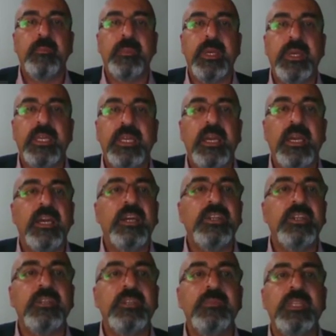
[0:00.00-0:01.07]
Peki
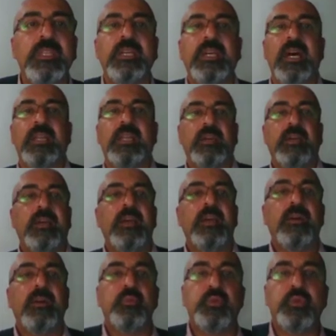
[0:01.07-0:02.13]
şimdi dikkat.
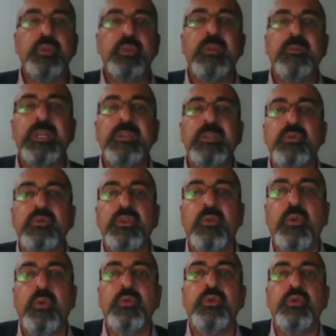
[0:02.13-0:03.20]
Şunları biraz önce
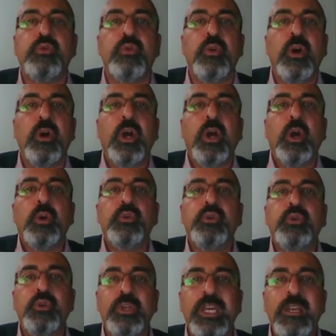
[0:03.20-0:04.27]
konuştuk.
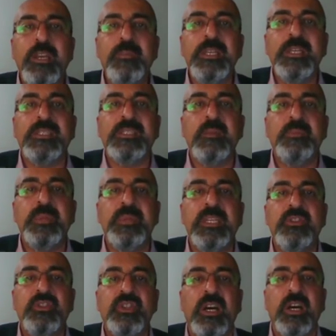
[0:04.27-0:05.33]
Şu kelime size
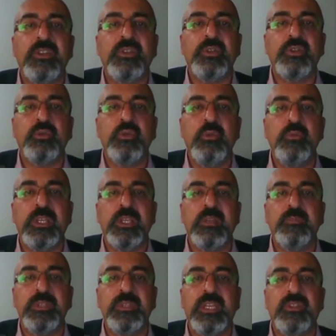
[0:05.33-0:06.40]
birini çağrıştırıyor mu ya
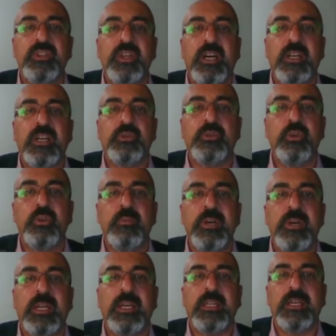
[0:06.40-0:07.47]
da bir şey çağrıştırıyor mu
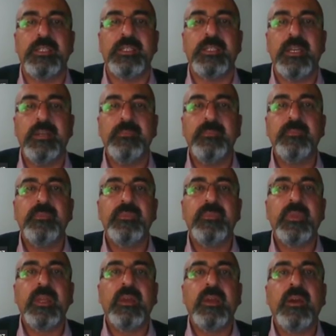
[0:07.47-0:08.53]
arkadaşlar?
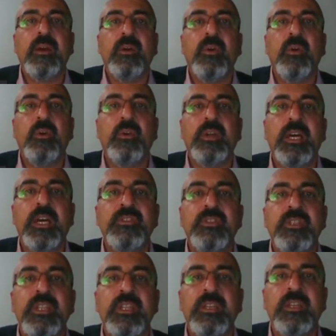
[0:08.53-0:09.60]

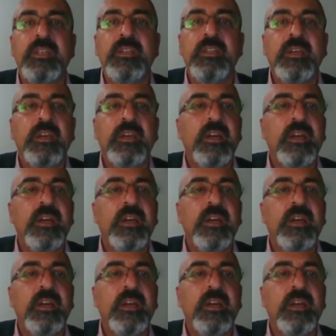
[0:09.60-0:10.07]
Öğrencilerin